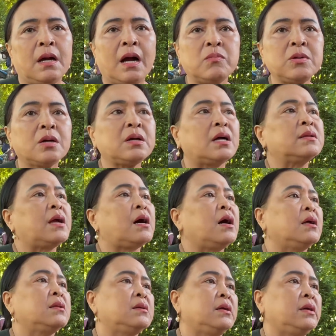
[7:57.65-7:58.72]
không có kền
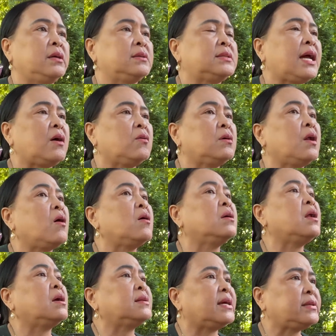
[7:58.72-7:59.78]
kền thì sao hồng loan
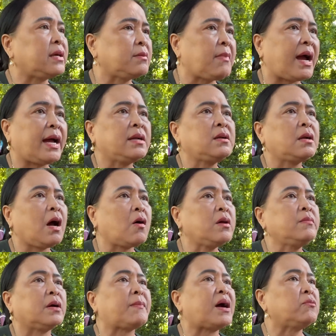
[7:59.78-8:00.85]
lên đây trên mã nó nói
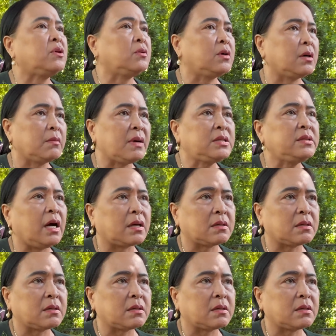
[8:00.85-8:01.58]
mà bao nhiêu người binh giật